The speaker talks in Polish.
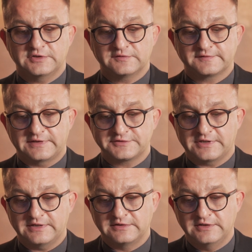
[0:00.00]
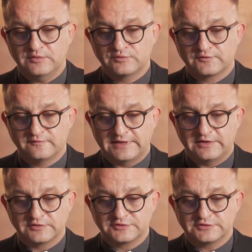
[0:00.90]
nie oznacza
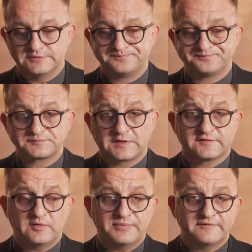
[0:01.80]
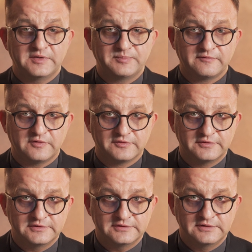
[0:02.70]
nieusuwalności. Są pewne
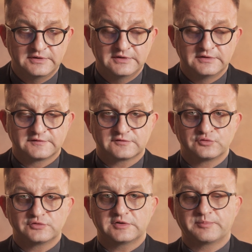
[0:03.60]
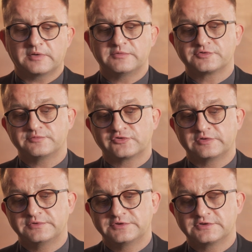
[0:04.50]
powody, z których proboszcz
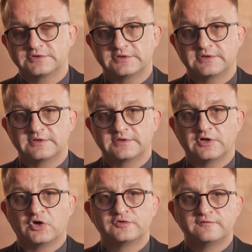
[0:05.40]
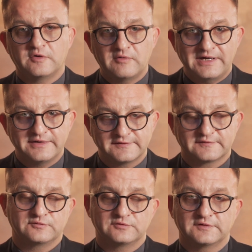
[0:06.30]
może być y, odwołany
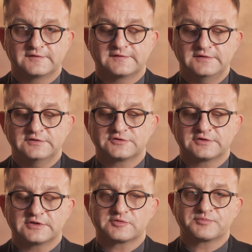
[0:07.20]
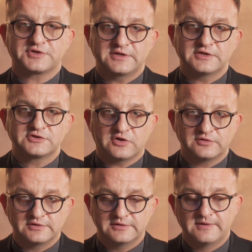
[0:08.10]
z funkcji, czy też
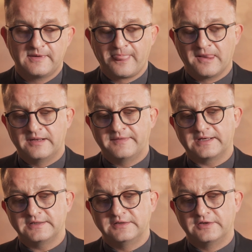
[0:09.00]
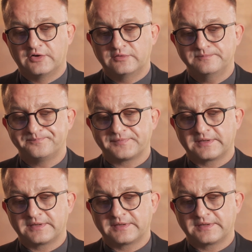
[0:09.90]
przeniesiony na inną